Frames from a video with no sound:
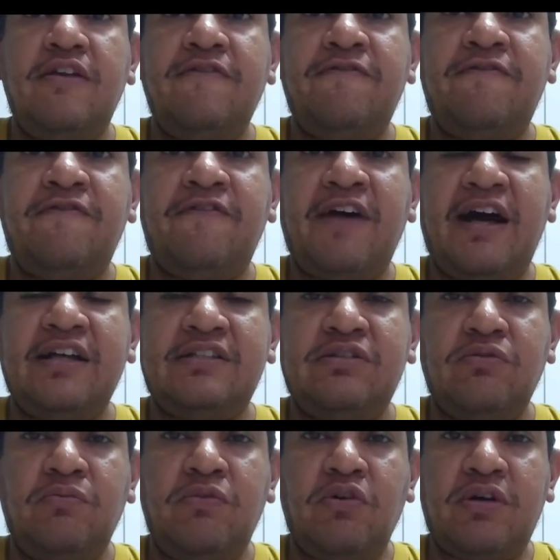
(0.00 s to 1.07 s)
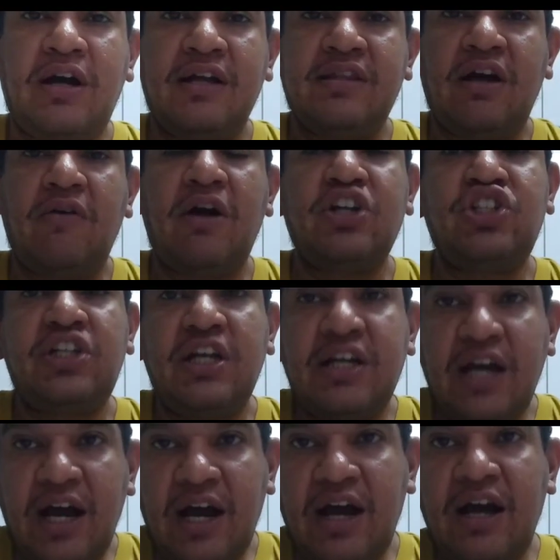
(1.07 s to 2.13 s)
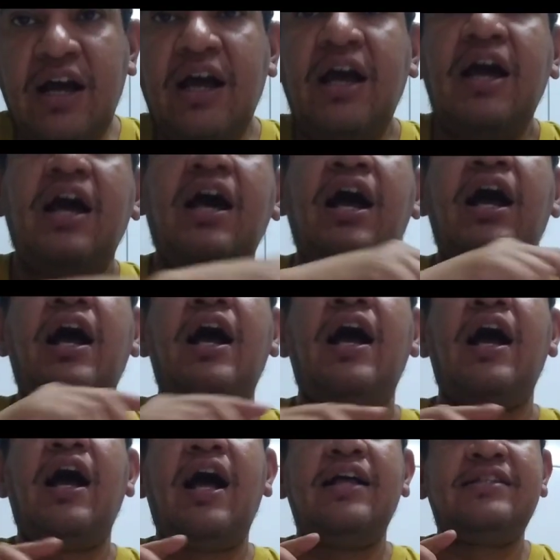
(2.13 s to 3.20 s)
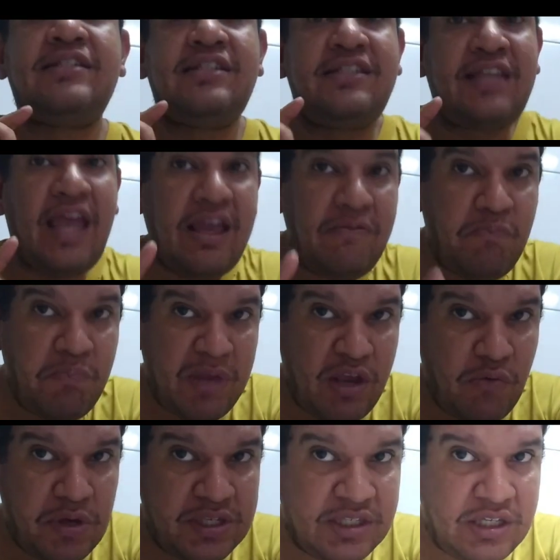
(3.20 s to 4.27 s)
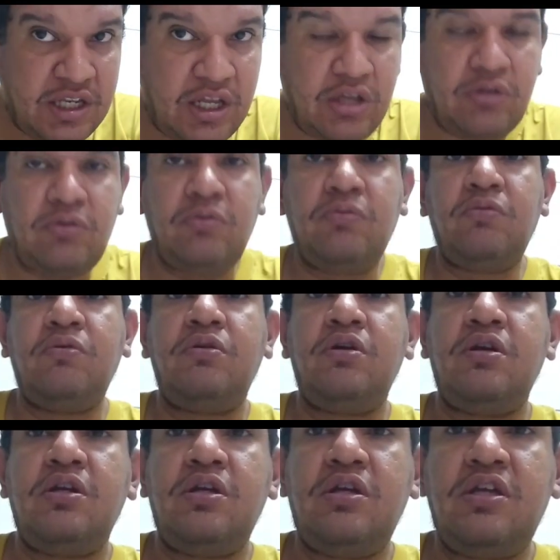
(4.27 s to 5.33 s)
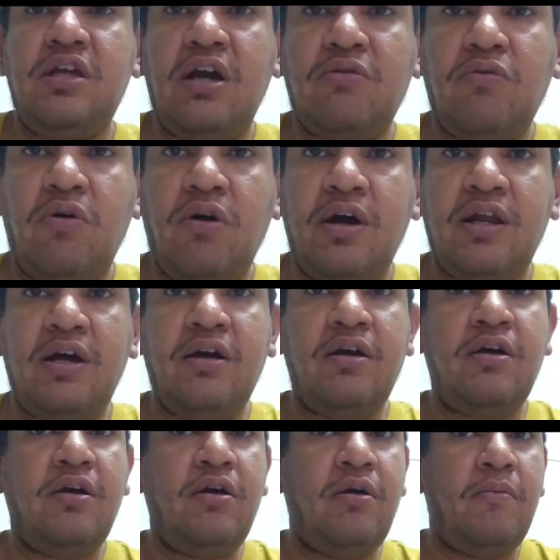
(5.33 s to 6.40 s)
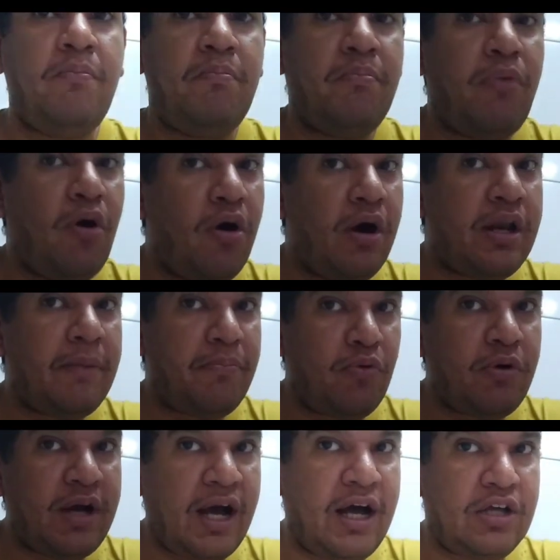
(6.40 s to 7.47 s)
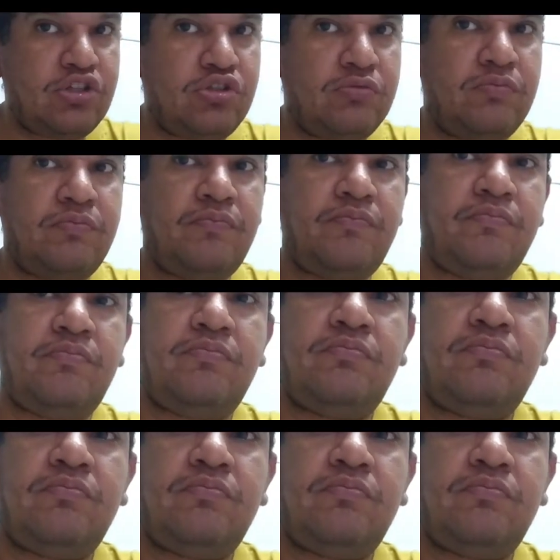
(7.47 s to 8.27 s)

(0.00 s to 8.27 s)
e façam o meu canal a chegar a 100 mil inscritos. E agora, bora pro caso.